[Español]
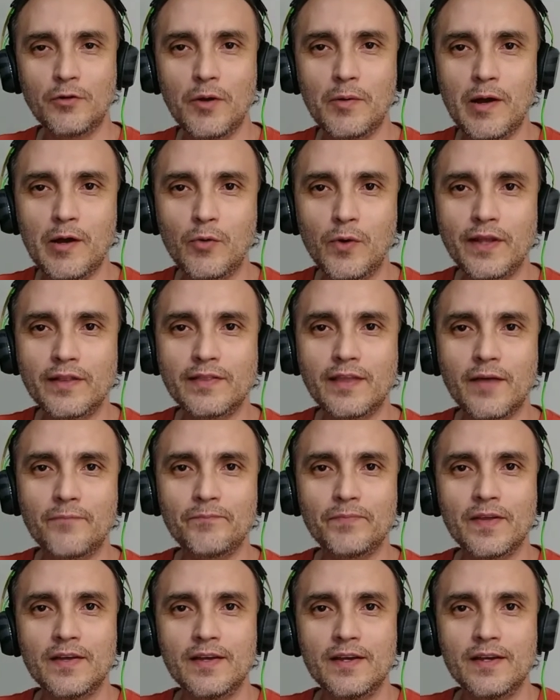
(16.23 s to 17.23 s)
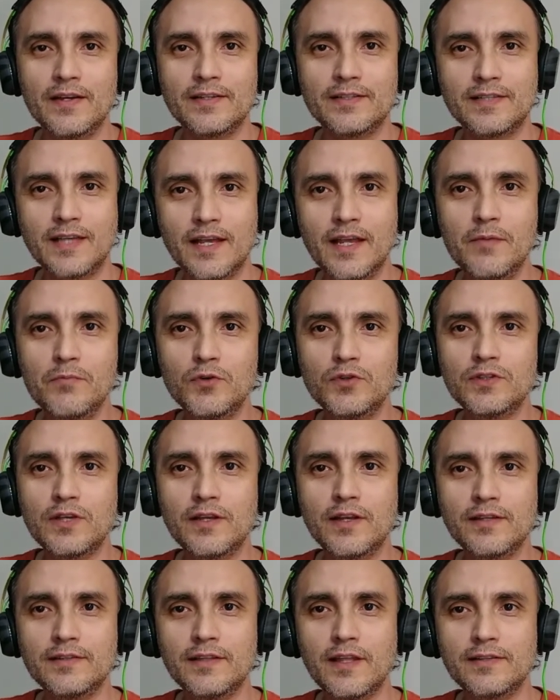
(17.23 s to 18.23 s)
de nueva cuenta.
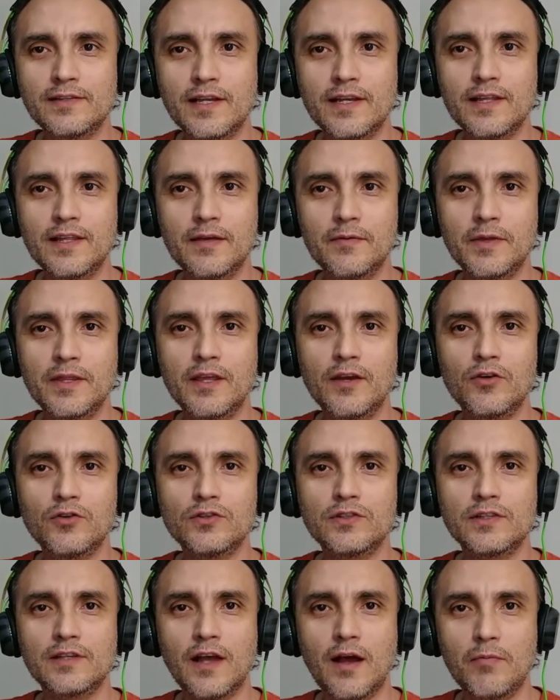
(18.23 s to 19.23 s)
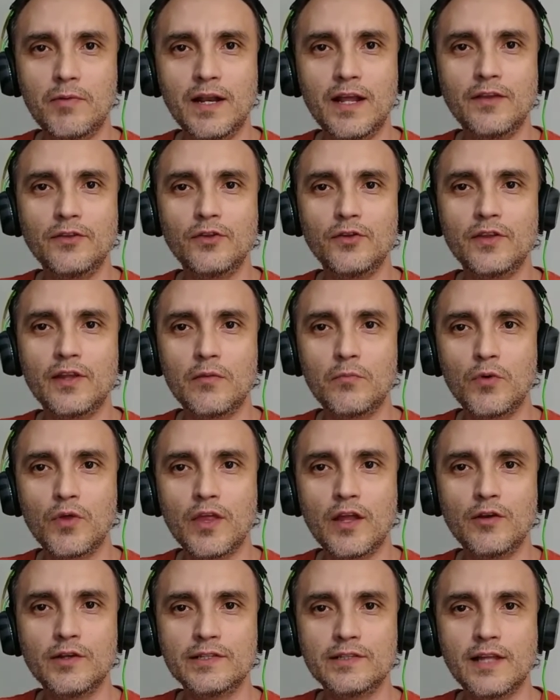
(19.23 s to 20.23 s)
Seguimos en esta serie de videos hablando del
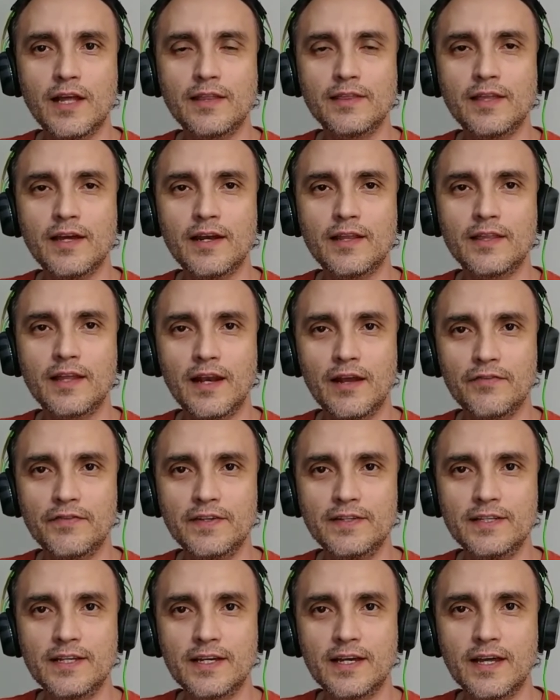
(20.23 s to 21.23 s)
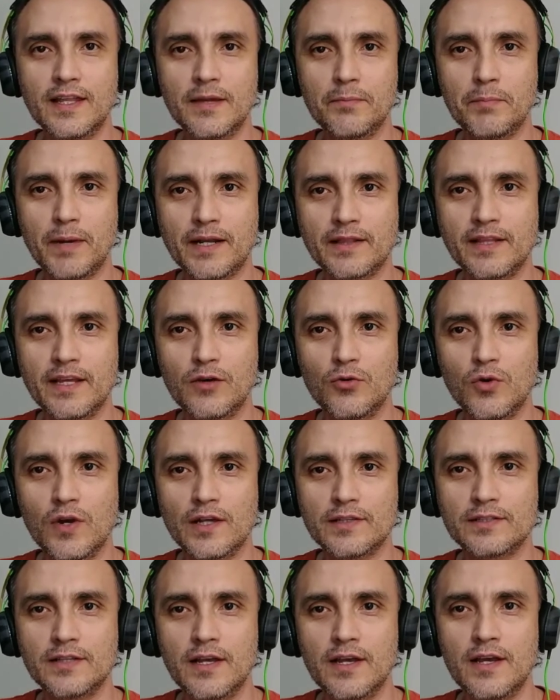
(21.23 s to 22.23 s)
modelo estándar de la física de
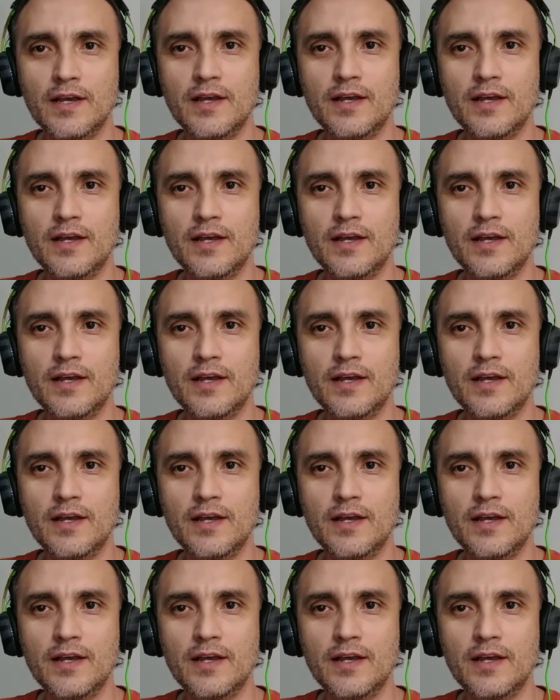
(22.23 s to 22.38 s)
partículas.